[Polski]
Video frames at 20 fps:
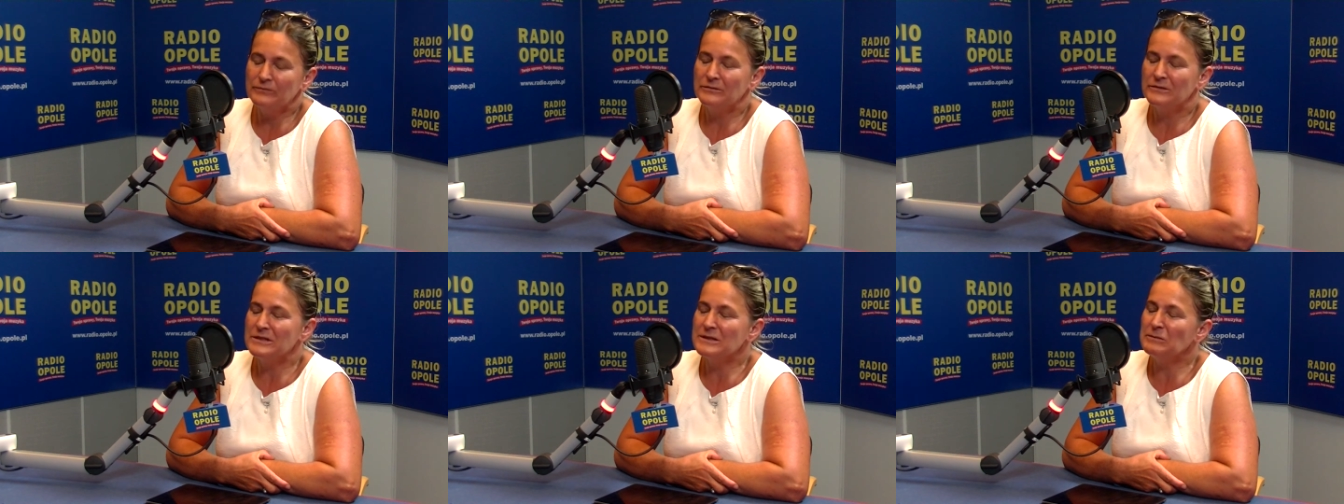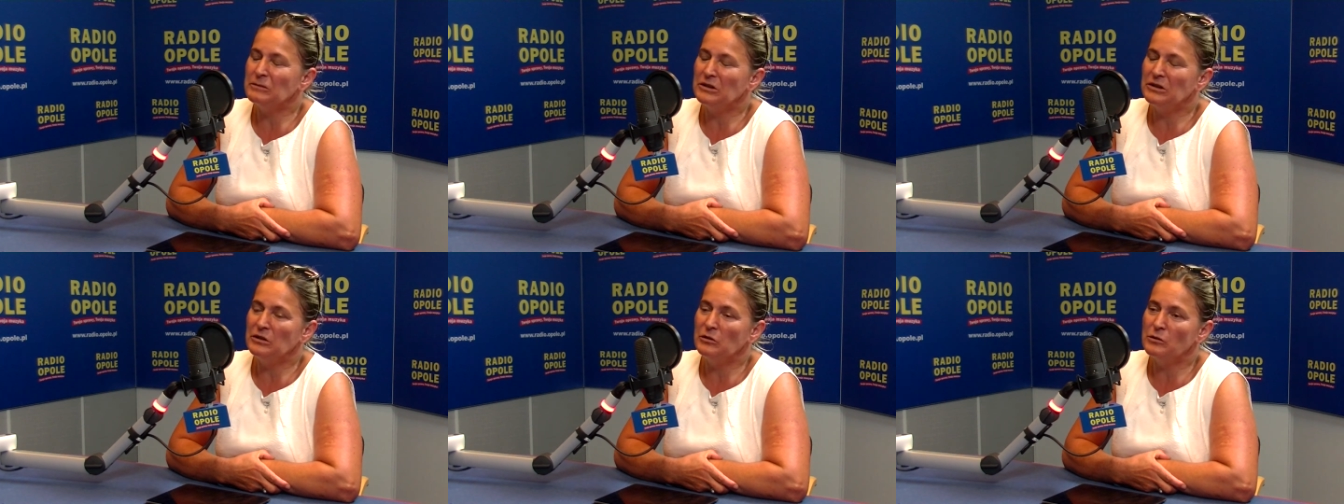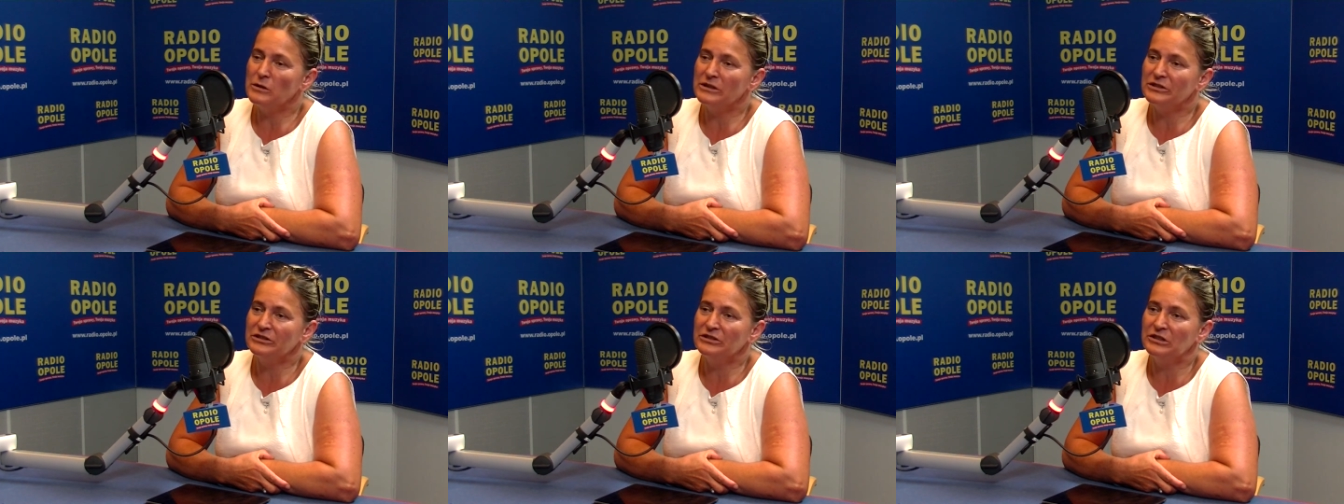
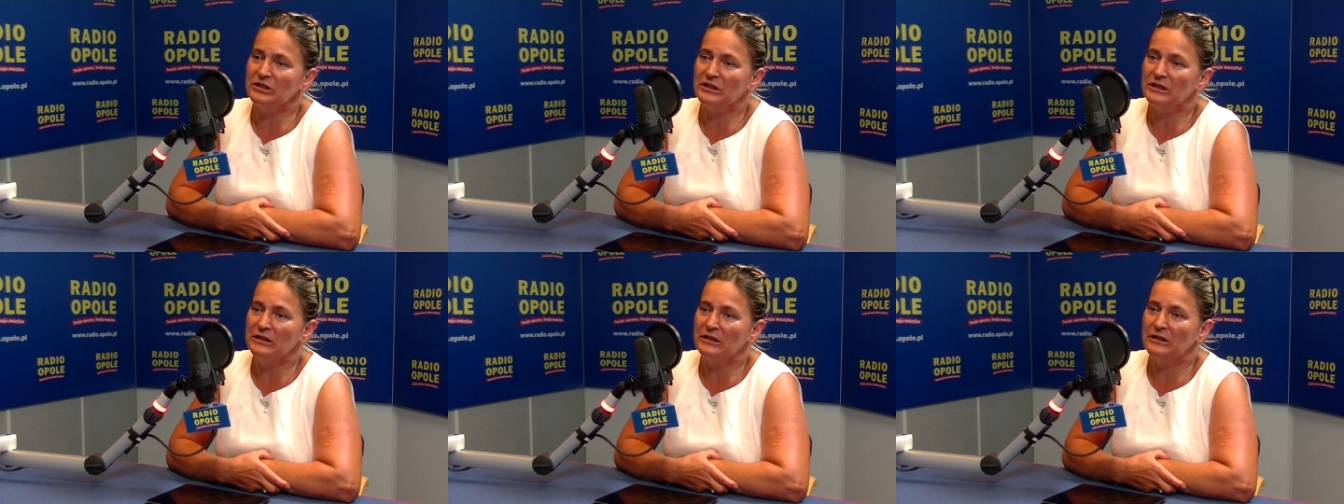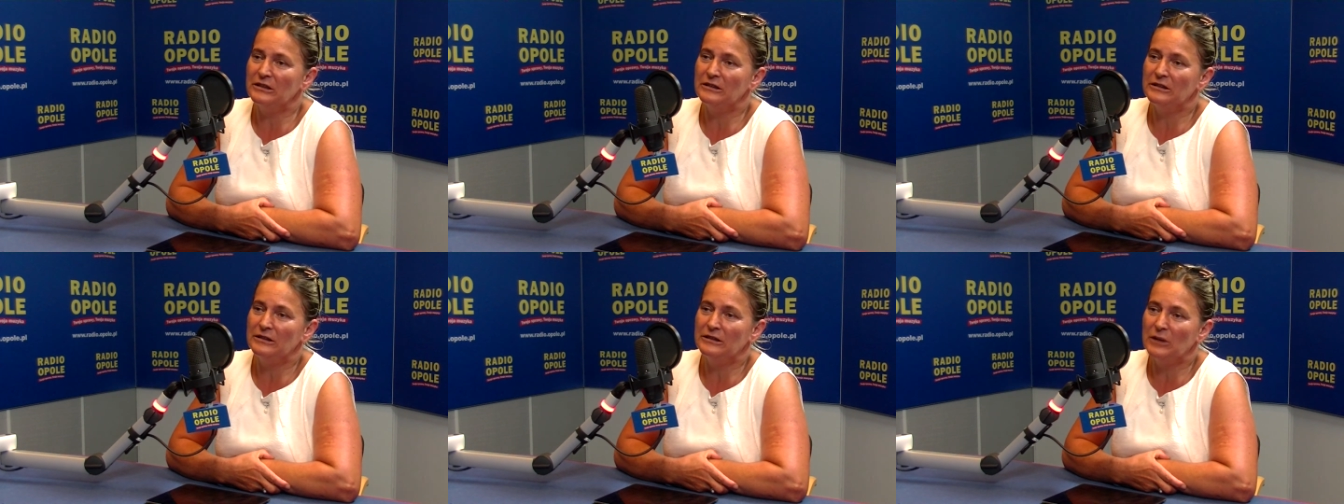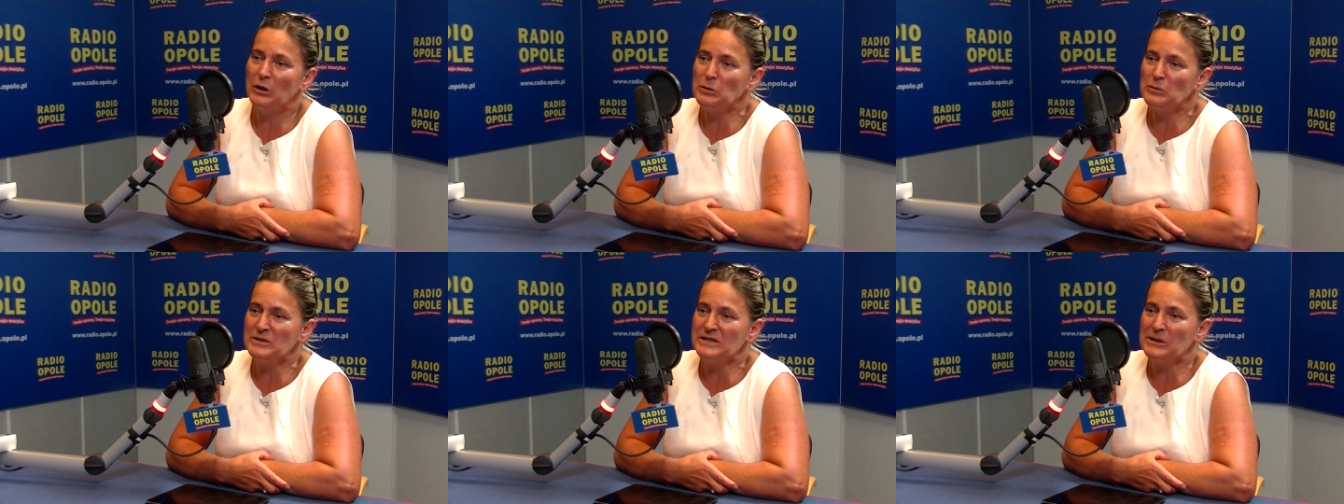zmieniła się e,
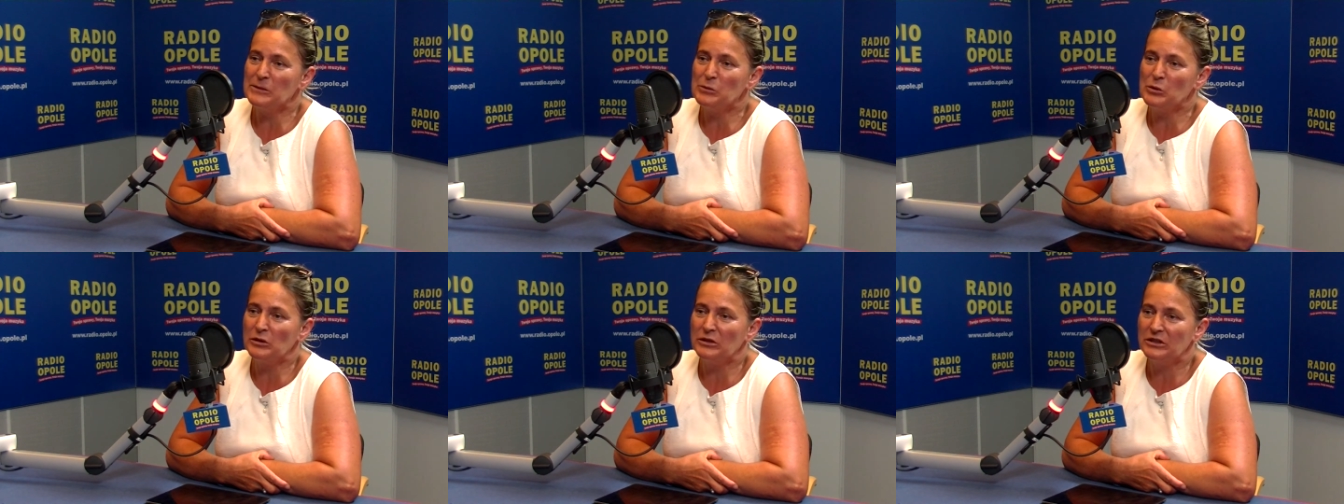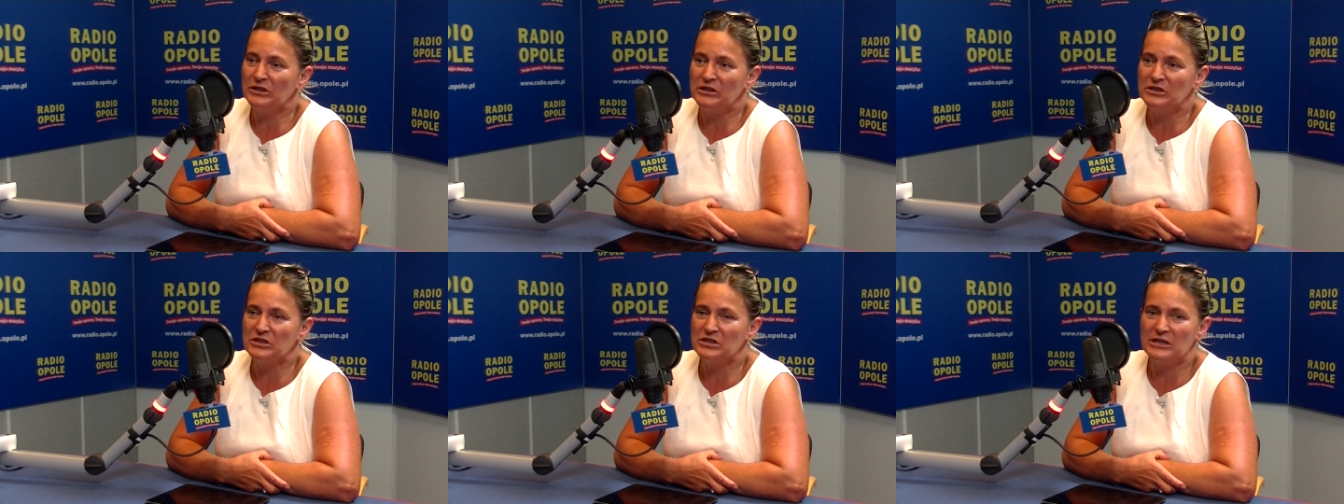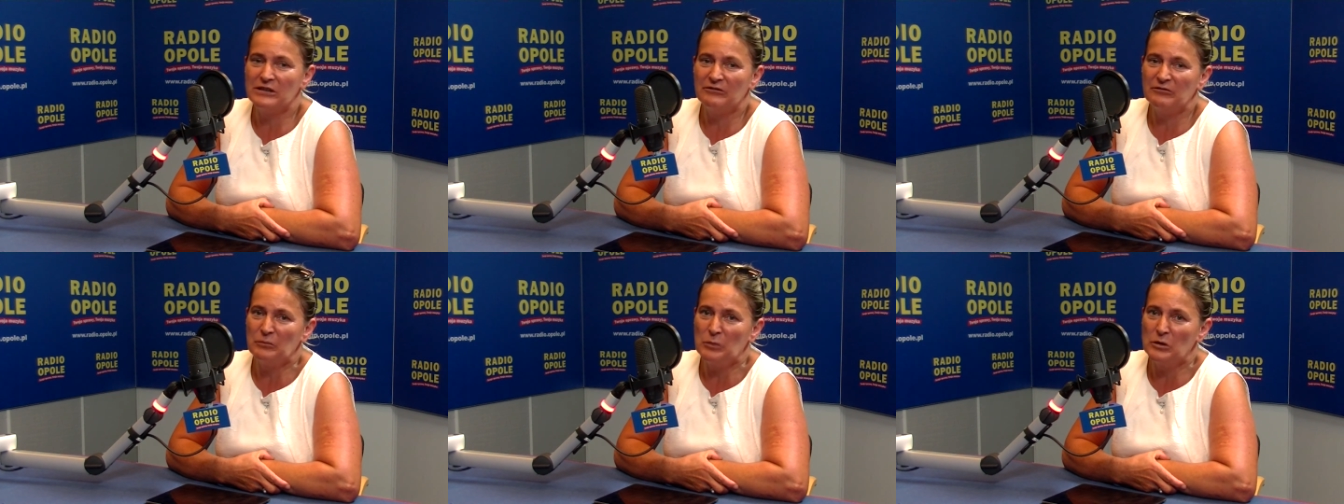opcja
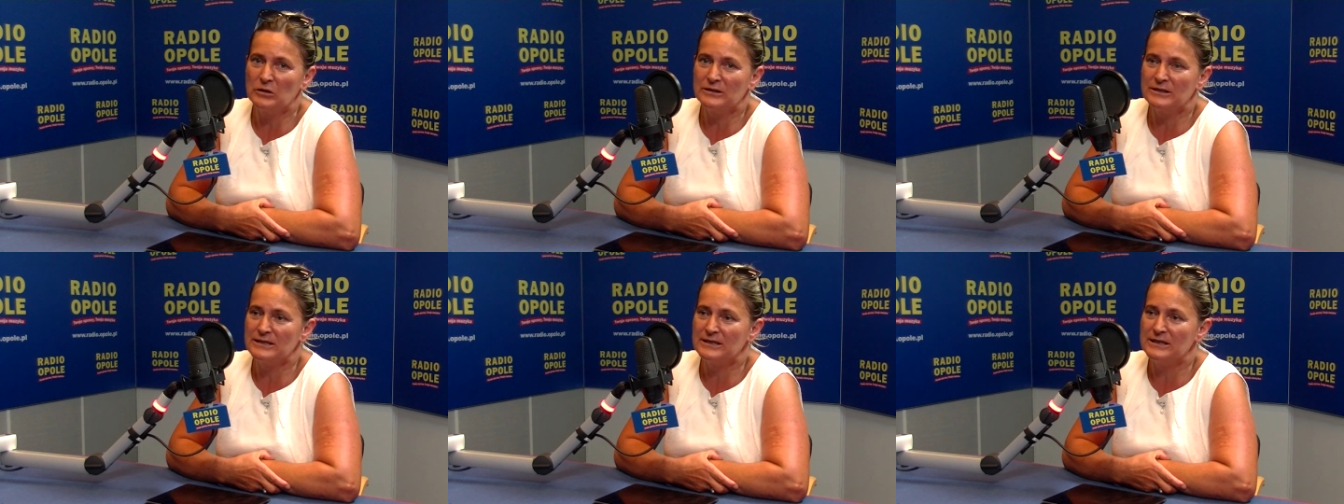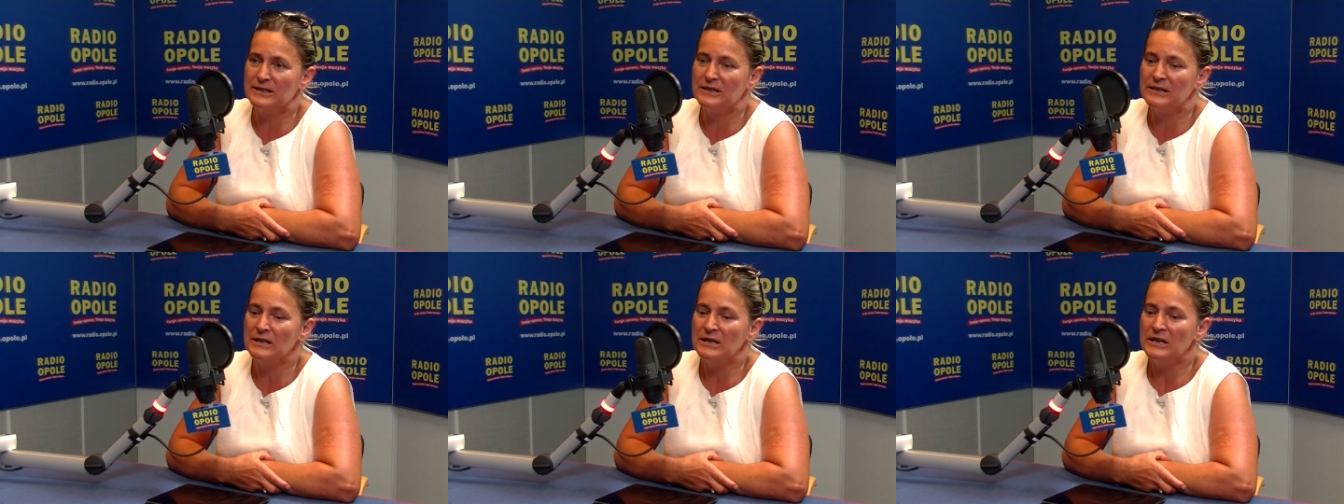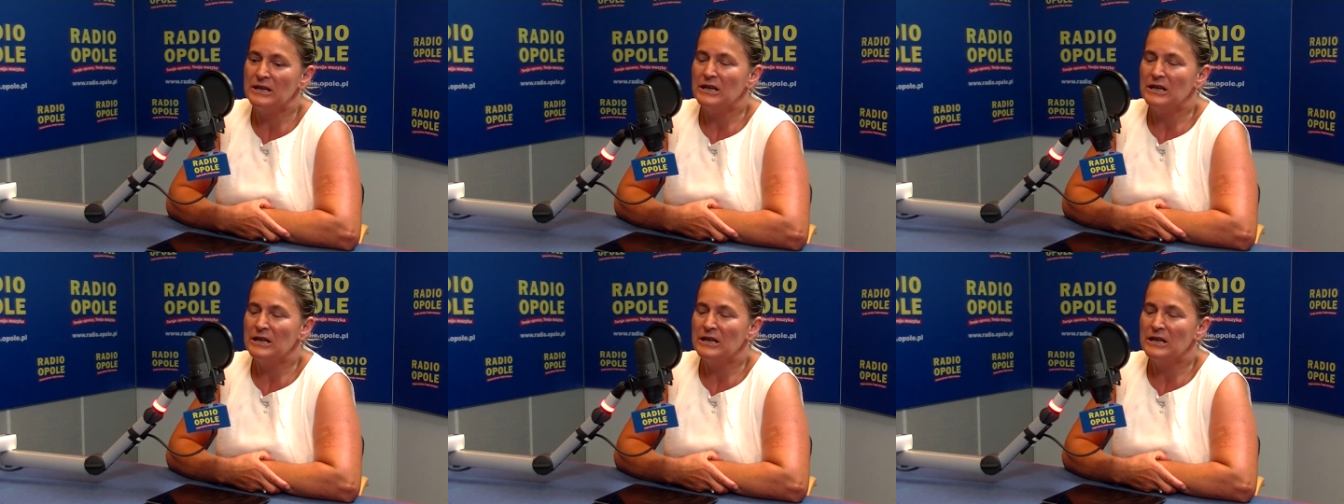polityczna w Polsce.